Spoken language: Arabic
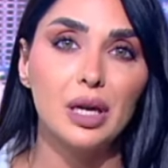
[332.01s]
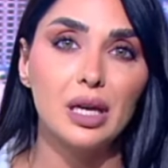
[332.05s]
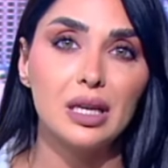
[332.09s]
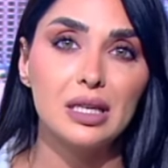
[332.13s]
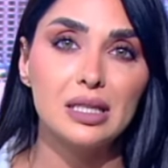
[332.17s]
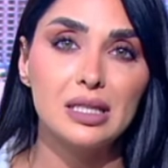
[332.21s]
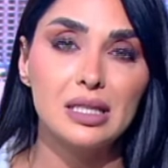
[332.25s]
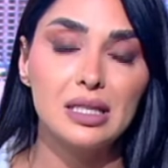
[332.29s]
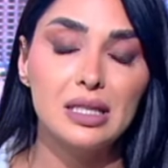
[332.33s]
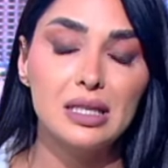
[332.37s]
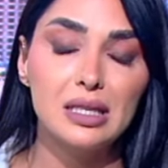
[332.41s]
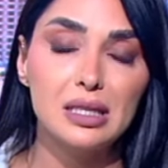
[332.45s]

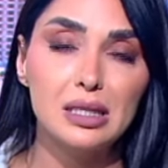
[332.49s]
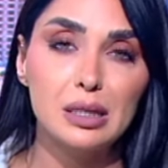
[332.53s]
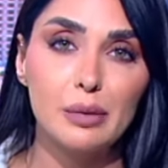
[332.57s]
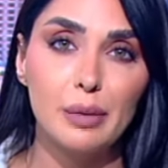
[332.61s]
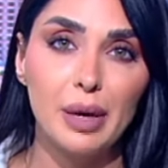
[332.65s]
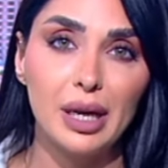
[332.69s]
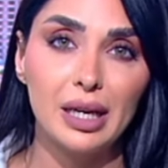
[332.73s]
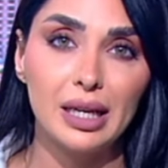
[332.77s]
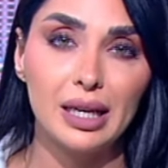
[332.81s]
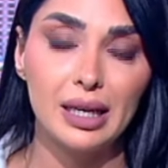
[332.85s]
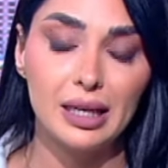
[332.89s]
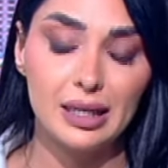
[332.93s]
قصير
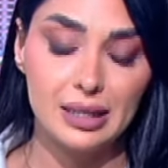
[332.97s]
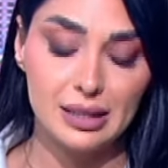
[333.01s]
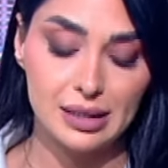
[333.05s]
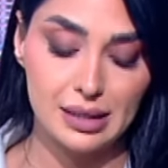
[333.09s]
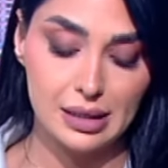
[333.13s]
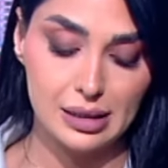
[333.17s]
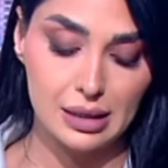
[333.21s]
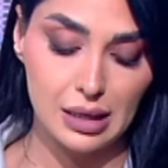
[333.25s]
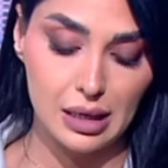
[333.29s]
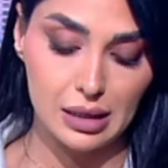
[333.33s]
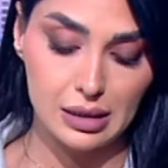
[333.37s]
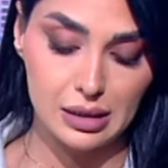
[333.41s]
صباح الخير
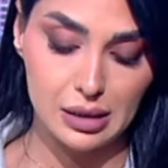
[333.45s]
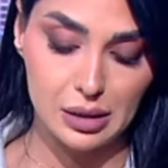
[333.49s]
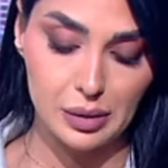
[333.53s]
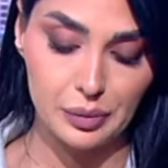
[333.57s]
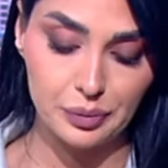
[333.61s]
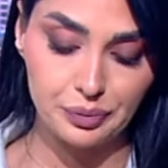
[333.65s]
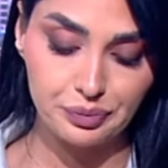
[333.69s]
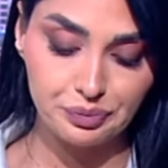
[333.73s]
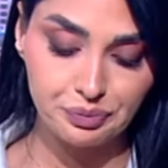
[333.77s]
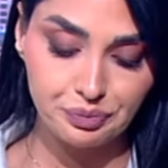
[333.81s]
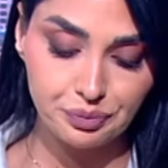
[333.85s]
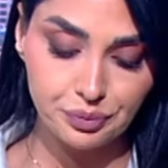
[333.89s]
أستاذ
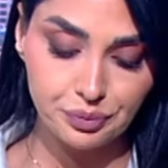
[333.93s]
قاسم